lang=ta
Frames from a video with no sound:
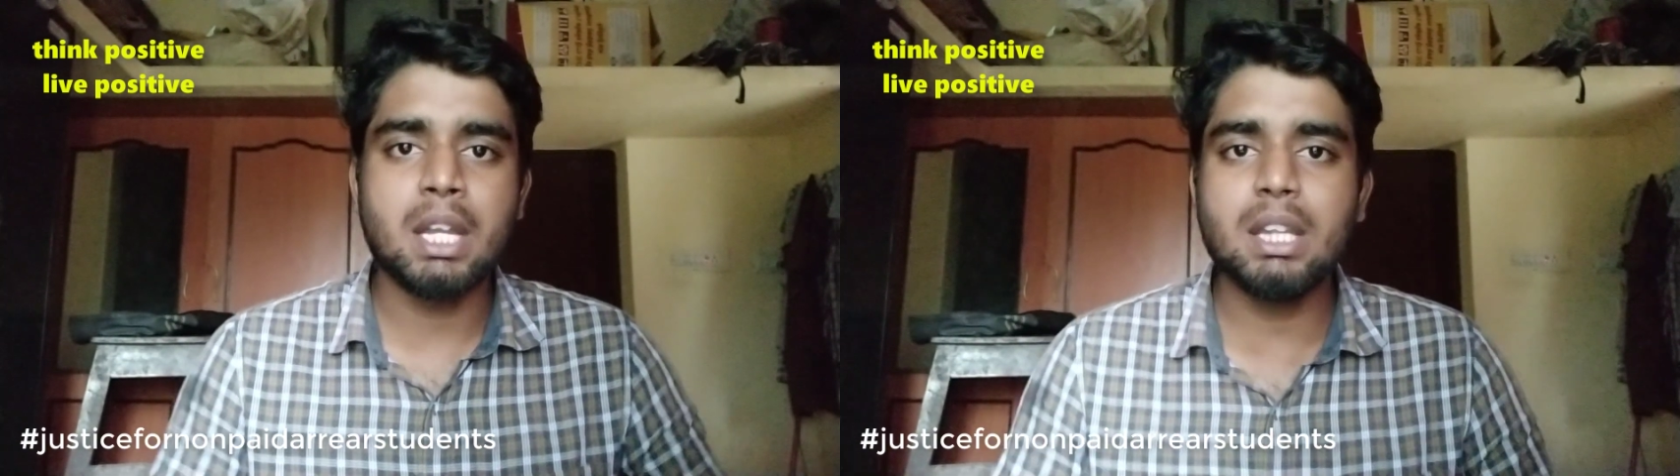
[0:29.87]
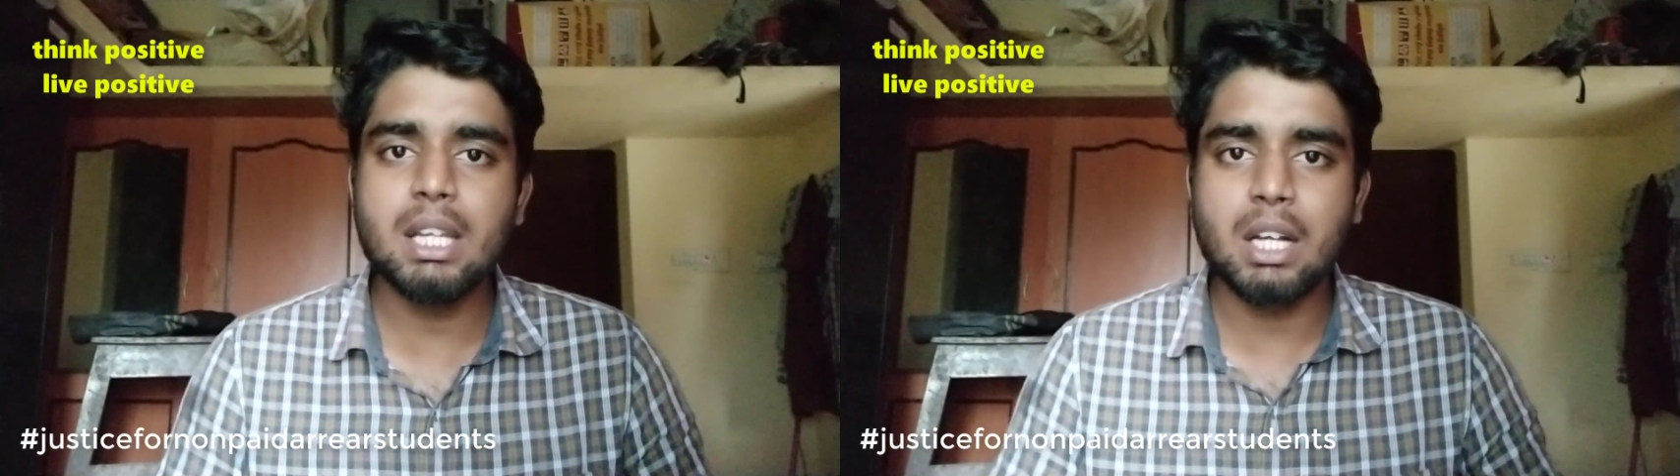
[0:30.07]

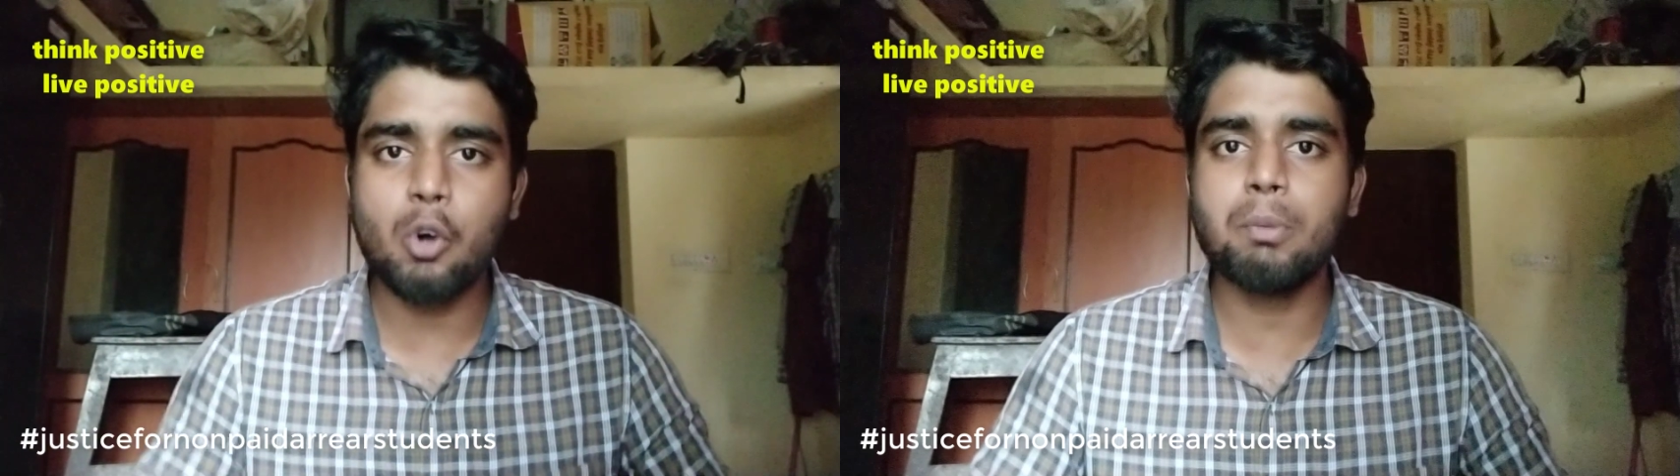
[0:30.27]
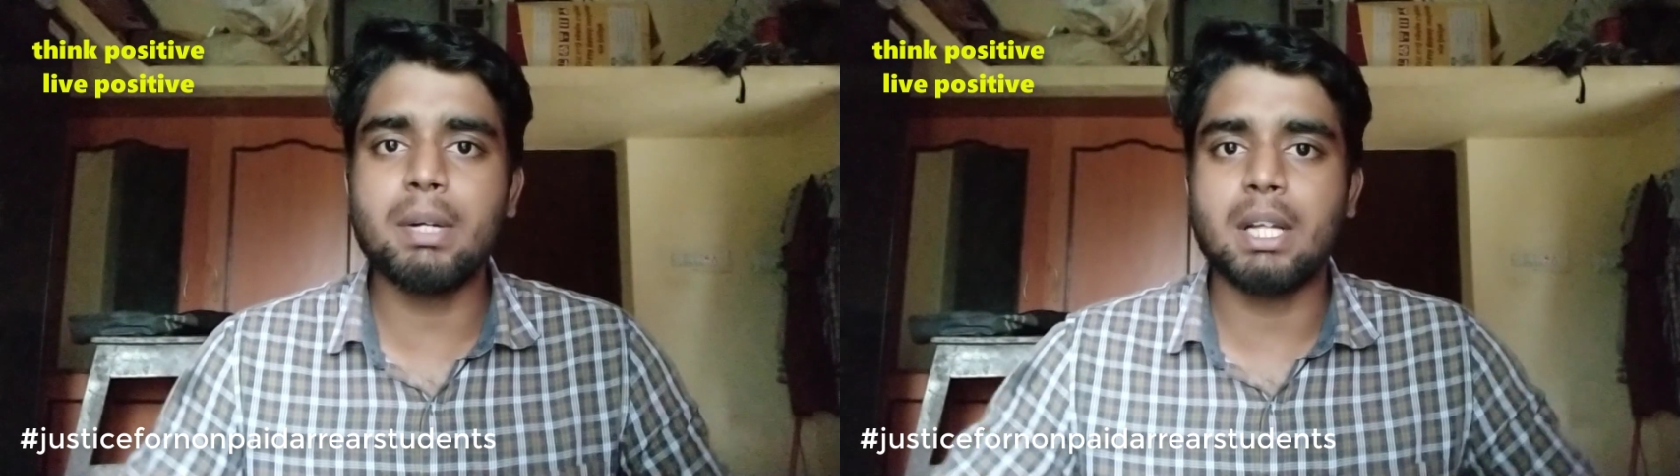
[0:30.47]
இந்த
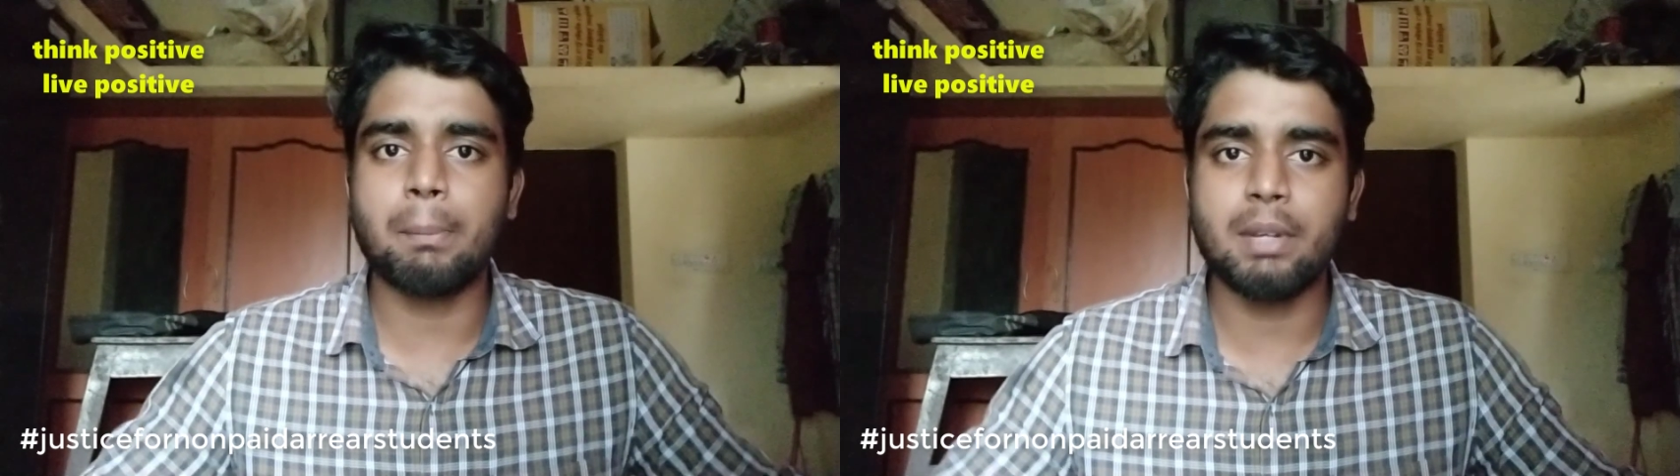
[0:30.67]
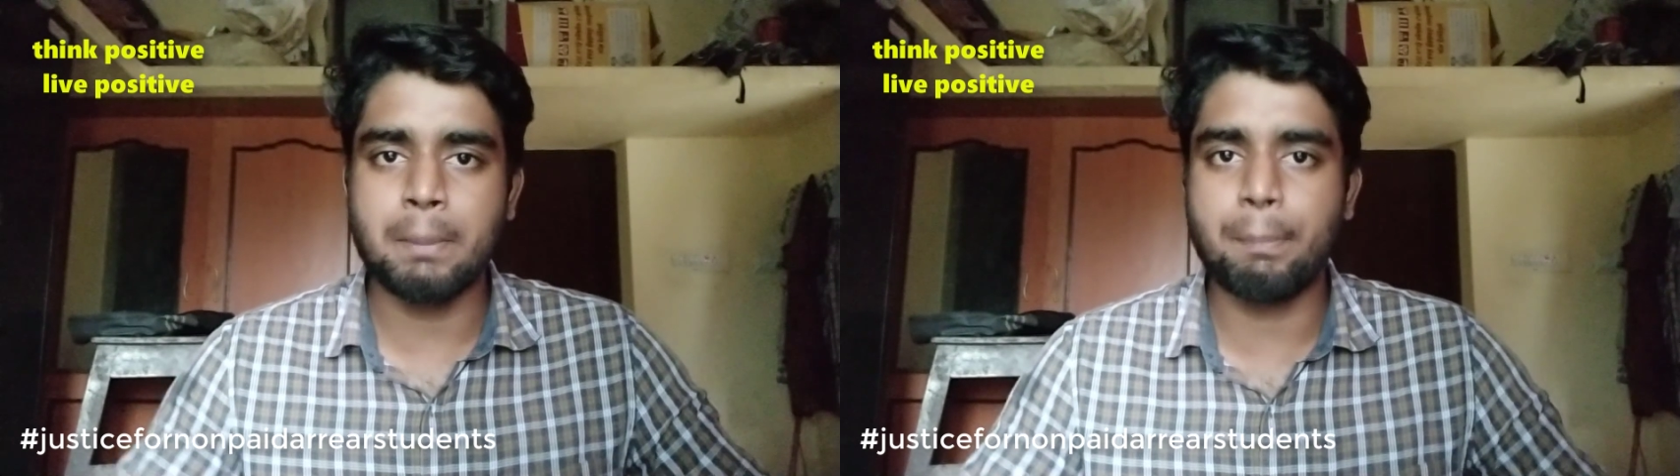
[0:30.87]
கவர்மெண்ட்
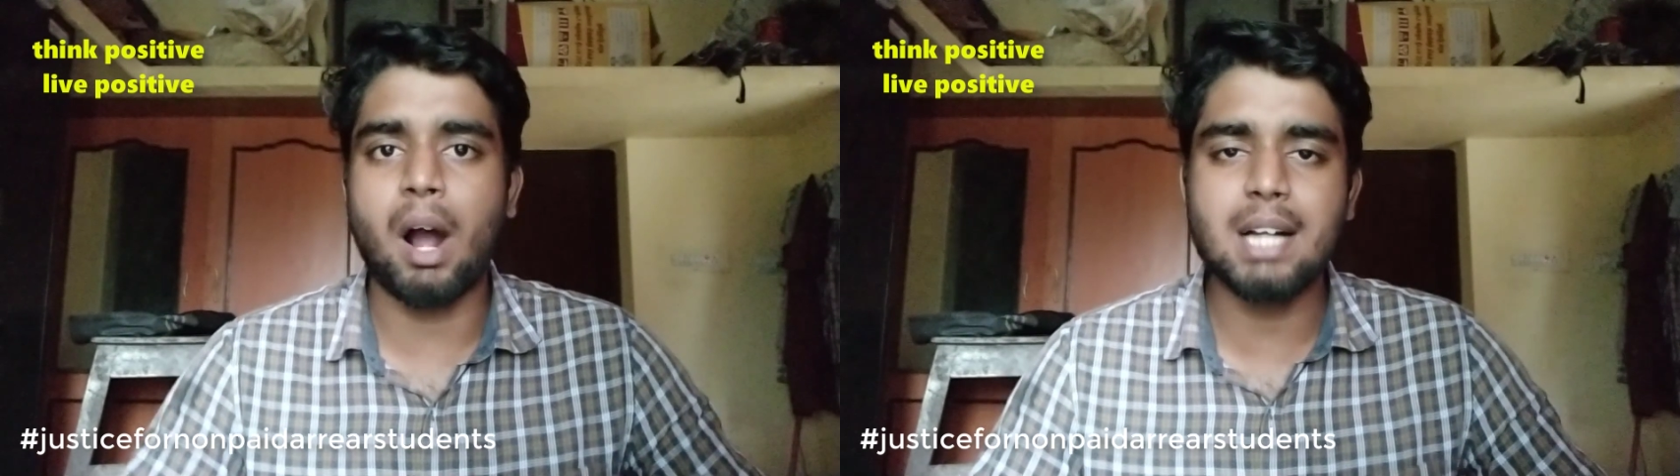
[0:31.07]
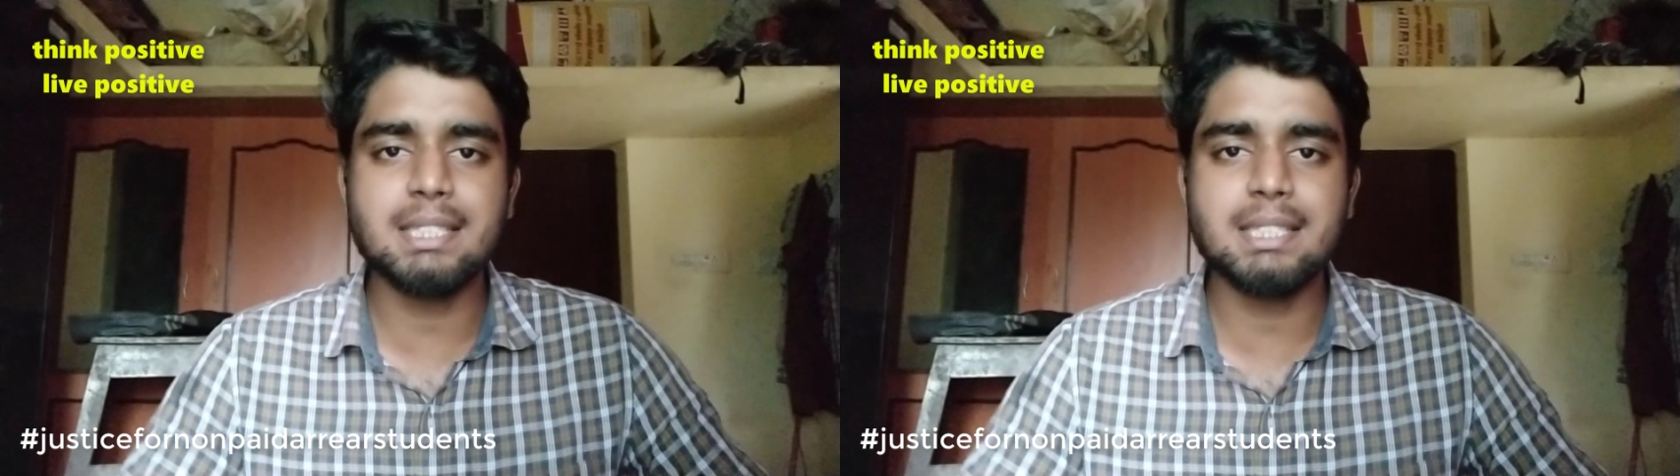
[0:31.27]
அப்ப இப்ப